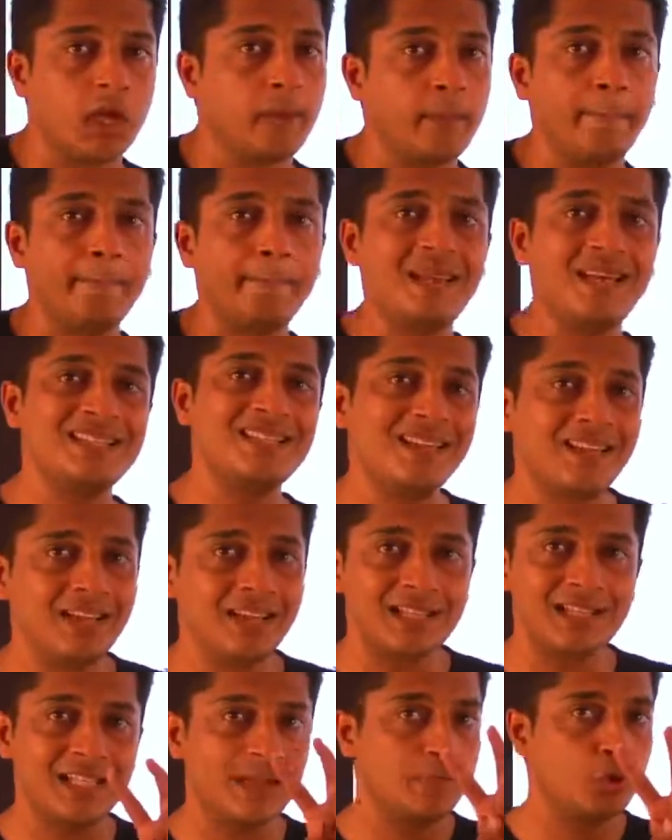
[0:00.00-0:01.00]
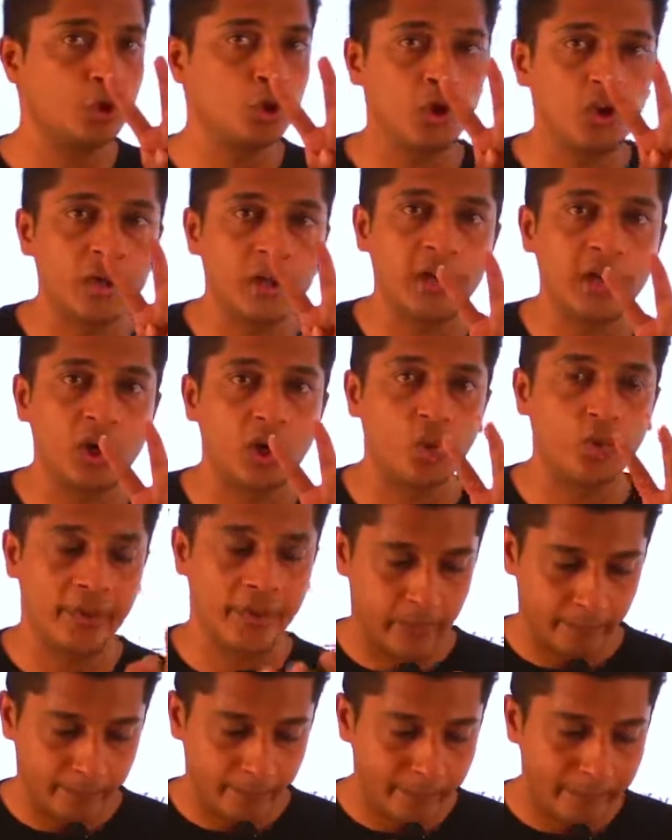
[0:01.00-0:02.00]
बेसिक कंसेप्ट दो क्लियर हुए
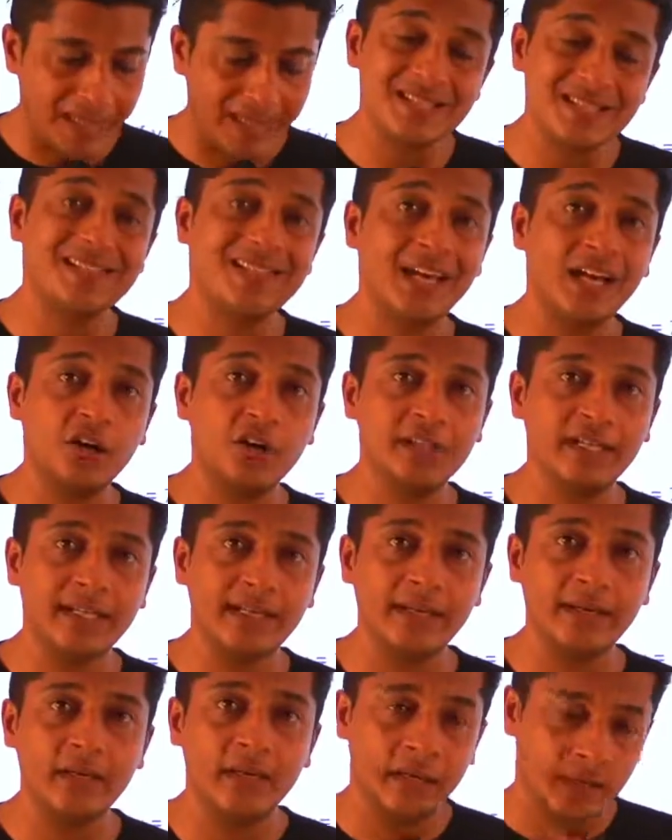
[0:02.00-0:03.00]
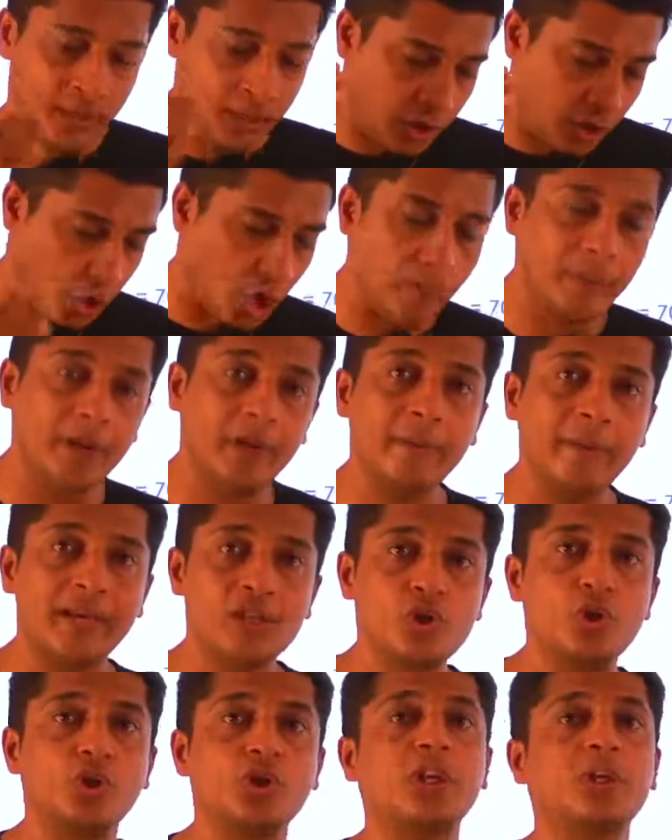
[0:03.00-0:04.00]
बेस क्या होता है कॉमन बेस
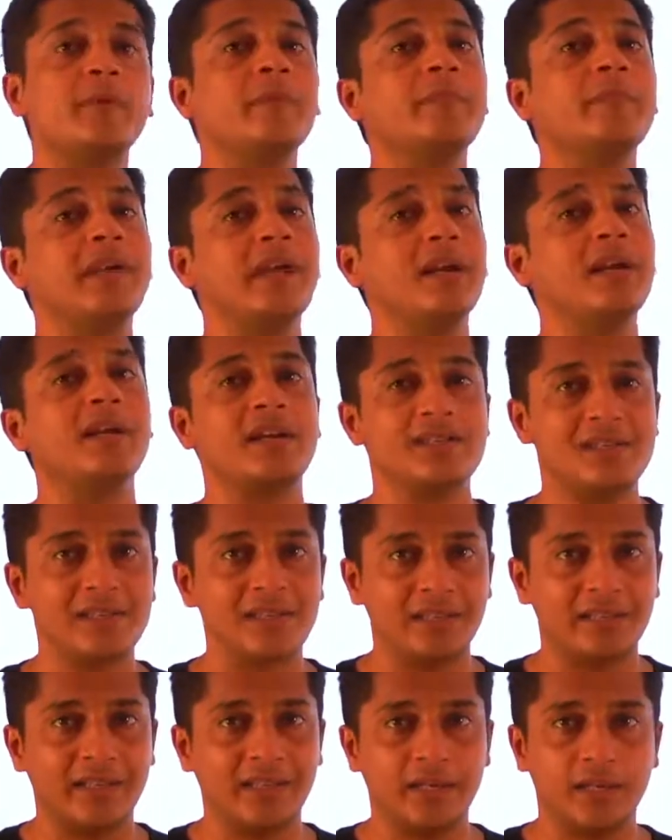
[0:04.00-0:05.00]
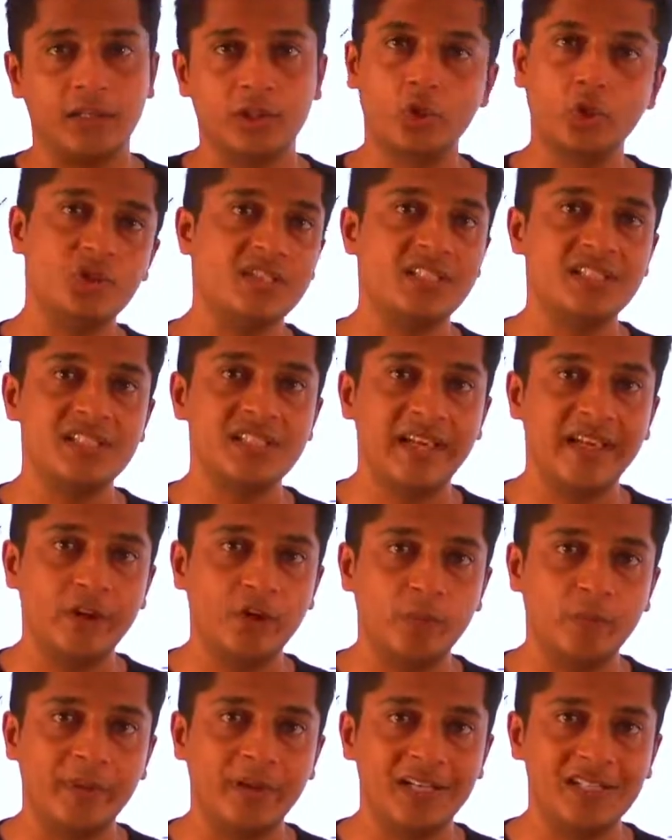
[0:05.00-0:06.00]
हो तब हम क्या कर सकते हैं दो चीजें आई
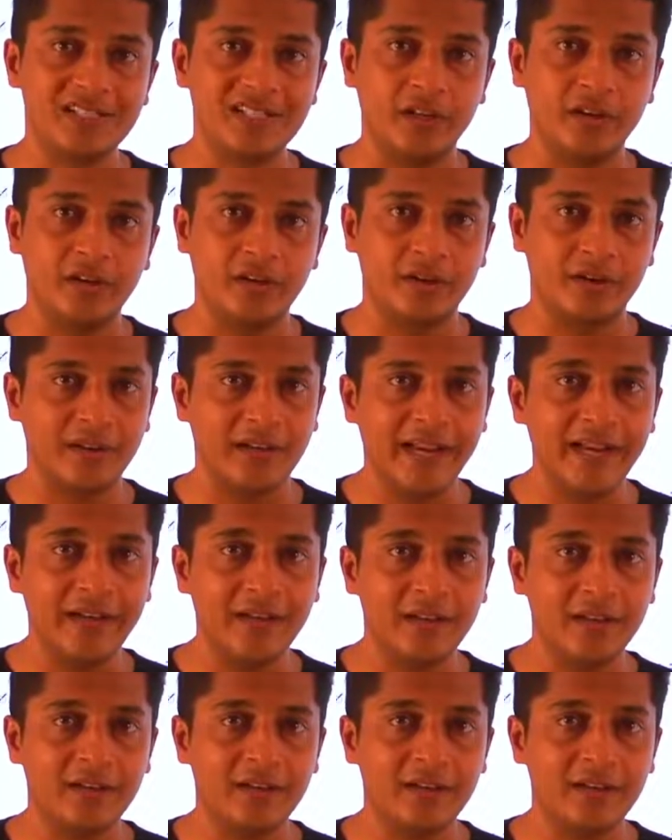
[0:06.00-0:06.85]
होप इट इज क्लियर राइट